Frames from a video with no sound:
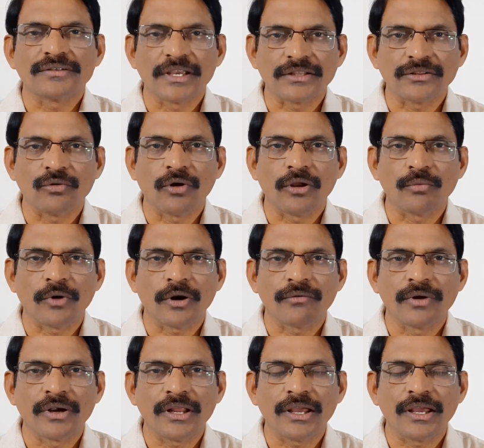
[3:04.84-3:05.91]
శక్తి కోల్పోవడం
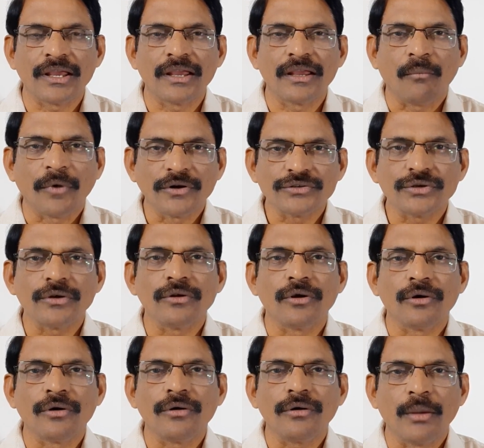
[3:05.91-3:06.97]
అంటే మనుషుల్లో
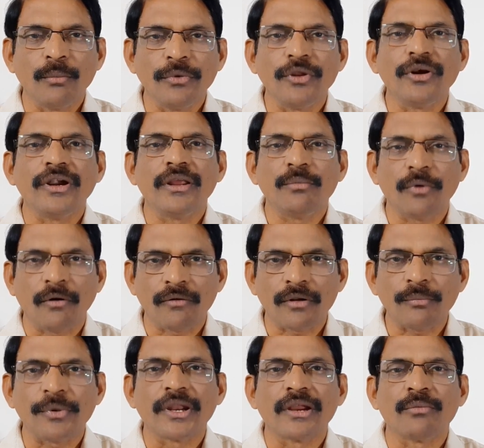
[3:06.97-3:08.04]
ఇమ్యూనిటీ పవర్
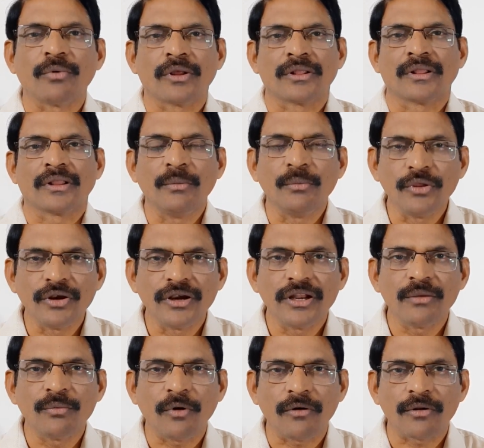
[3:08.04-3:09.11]
పెరిగిపోతుంది ఇమ్యూనిటీ
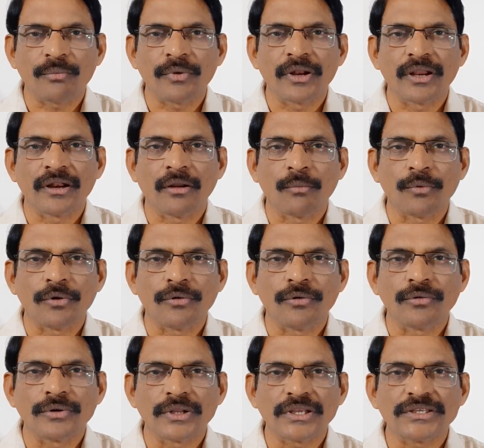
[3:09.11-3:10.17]
పవర్ పెరిగినప్పుడు
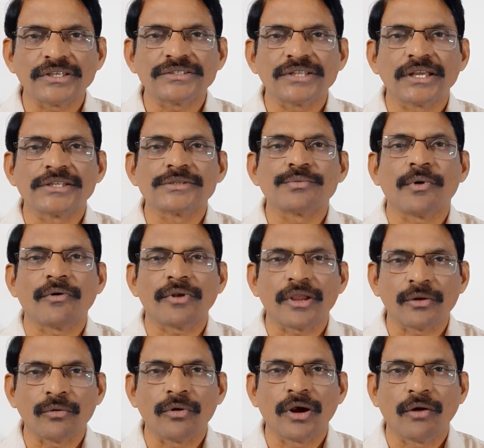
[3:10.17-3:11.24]
రెసిస్టెన్స్ పవర్
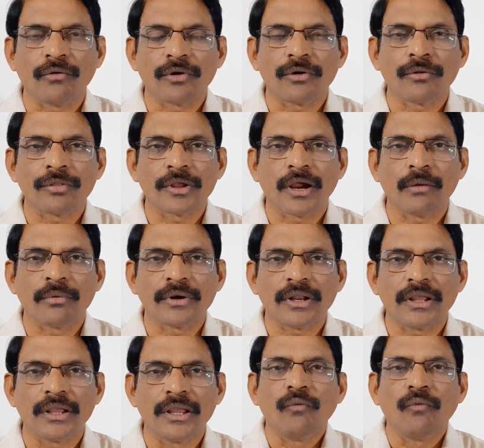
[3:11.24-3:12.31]
ఎక్కువగా ఉంటుంది
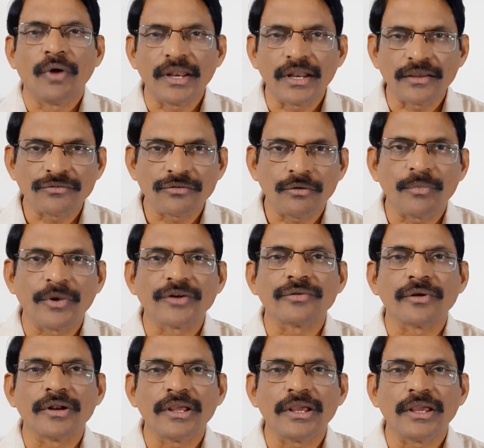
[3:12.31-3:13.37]
కాబట్టి వైరస్
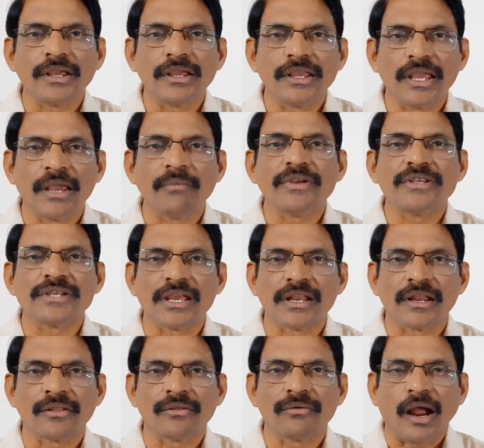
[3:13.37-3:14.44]
మనుషుల్ని ఏమీ
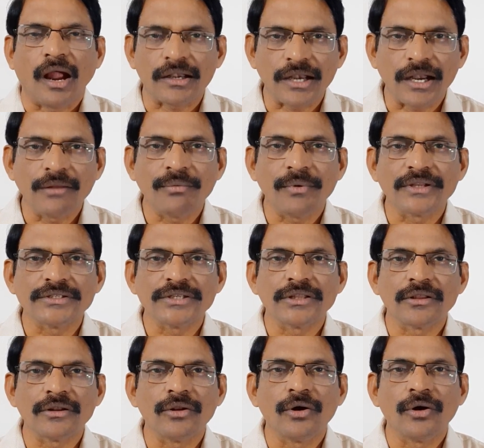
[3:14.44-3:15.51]
చేయలేదు అట్లాంటి
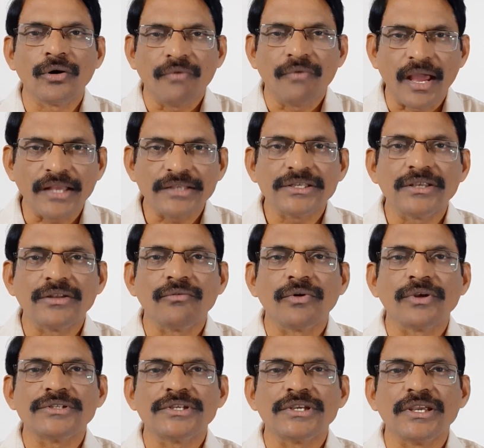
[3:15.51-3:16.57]
పరిస్థితుల్లో వ్యాక్సిన్
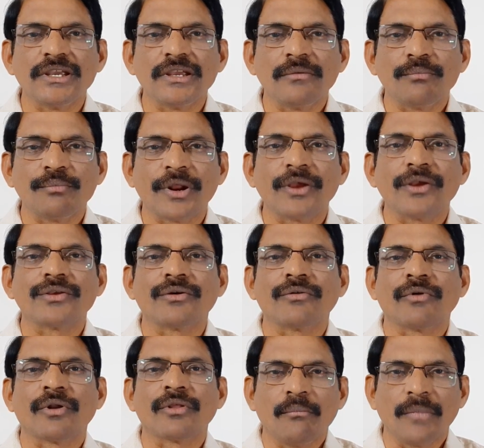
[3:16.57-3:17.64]
వచ్చి ప్రయోజనం
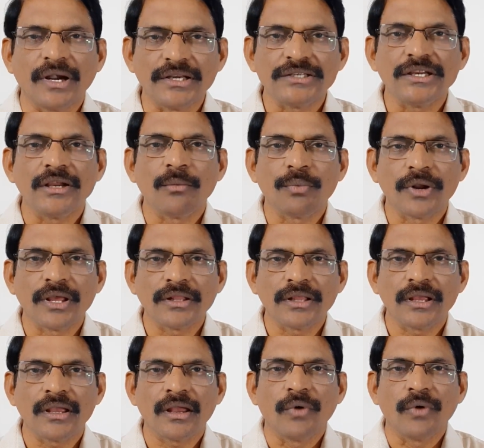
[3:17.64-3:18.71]
ఉండదు మనిషి ఎప్పుడైతే
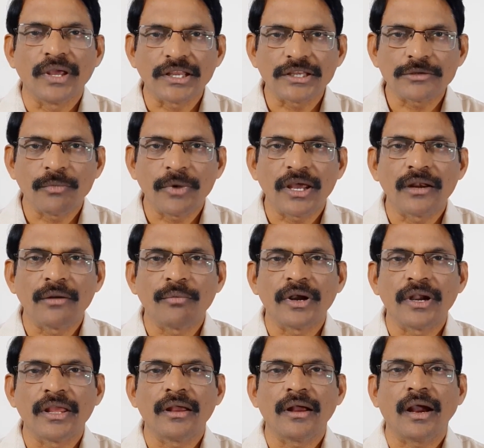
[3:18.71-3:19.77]
వైరస్ బారిన
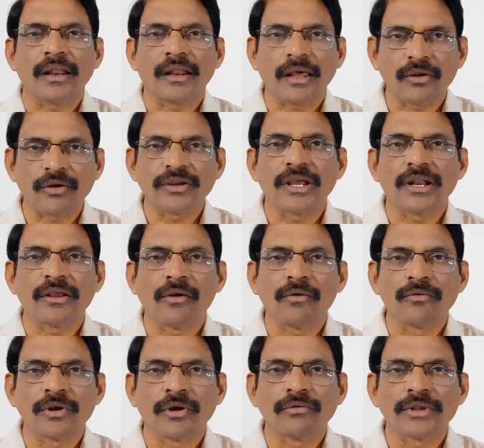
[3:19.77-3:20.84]
పడి అనారోగ్యానికి
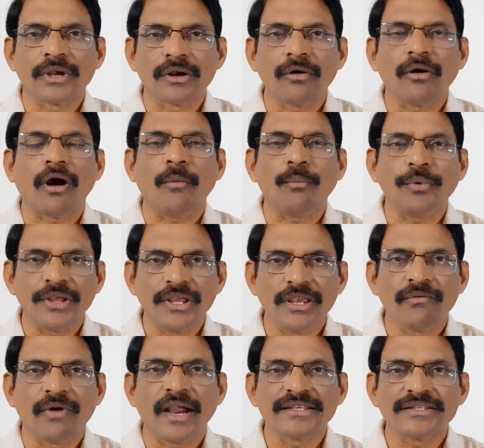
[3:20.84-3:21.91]
గురవుతాడో అప్పుడు ఈ
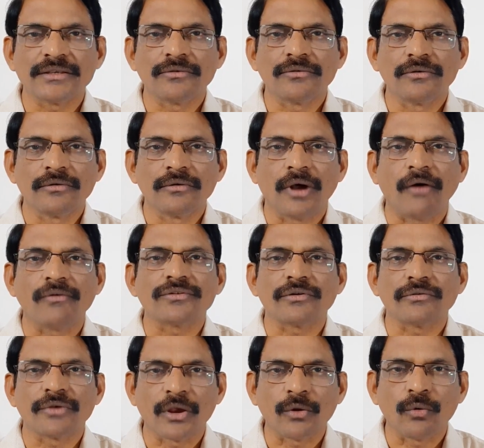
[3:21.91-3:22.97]
వ్యాక్సిన్
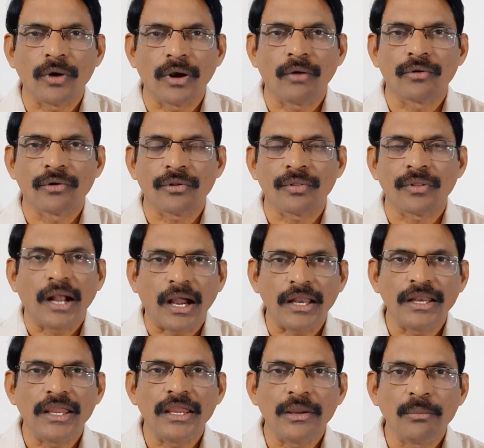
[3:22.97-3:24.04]
అవసరం ఎక్కువగా ఉంటుంది
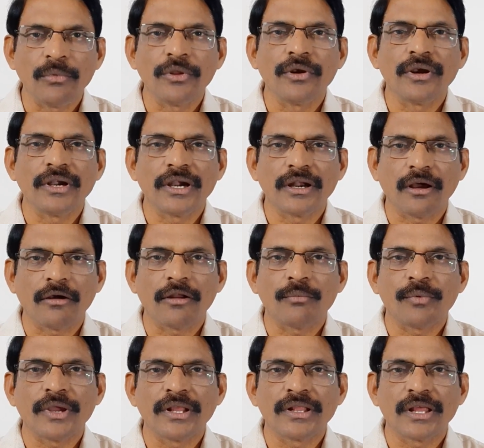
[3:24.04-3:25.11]
కానీ ఇమ్యూనిటీ
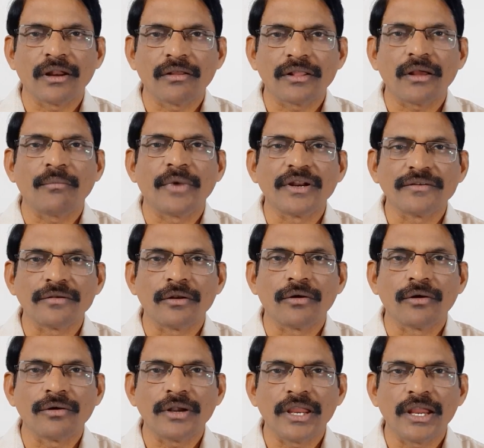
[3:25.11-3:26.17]
డెవలప్ అయిన తర్వాత మనిషిలో
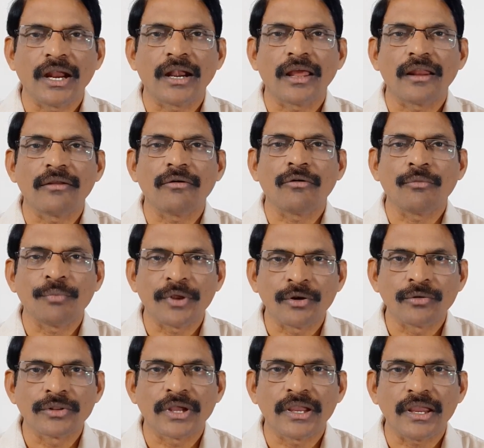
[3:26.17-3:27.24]
టీకాణాలు
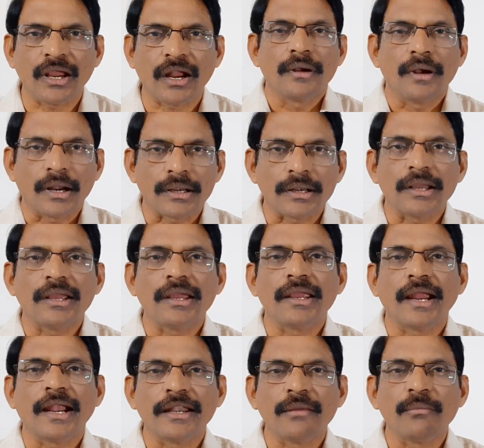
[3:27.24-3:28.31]
పెరుగుతాయి అట్లాగే
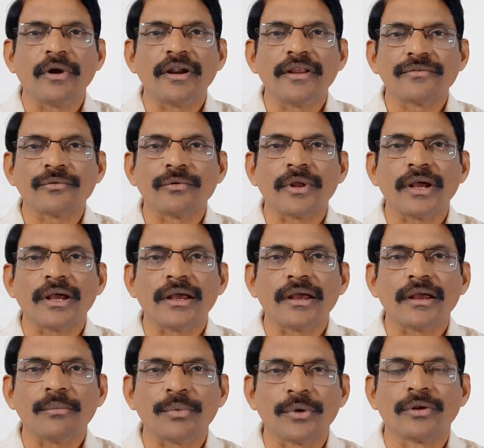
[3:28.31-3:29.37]
యాంటీబాడీస్ కూడా
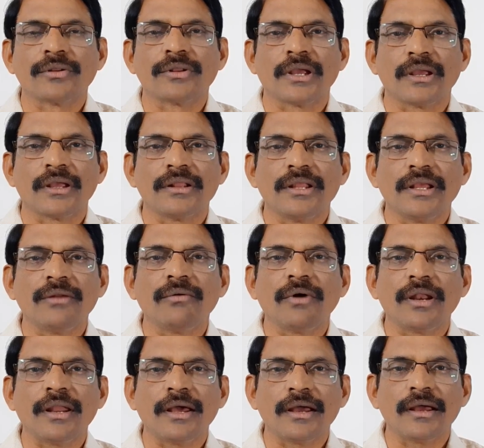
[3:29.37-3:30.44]
పెరుగుతాయి
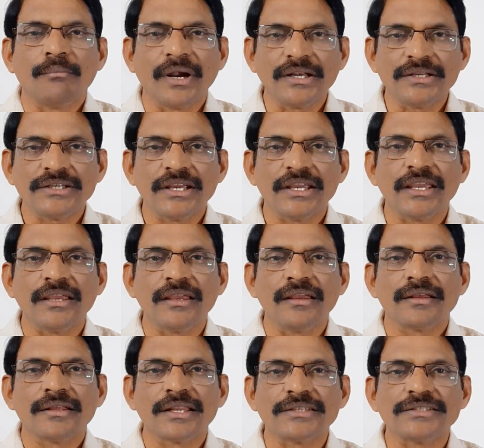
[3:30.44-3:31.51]
దీనివల్ల మనిషికి
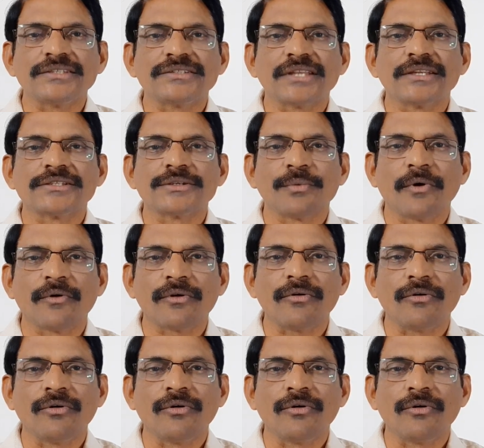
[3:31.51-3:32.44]
రెసిస్టెన్స్ పవర్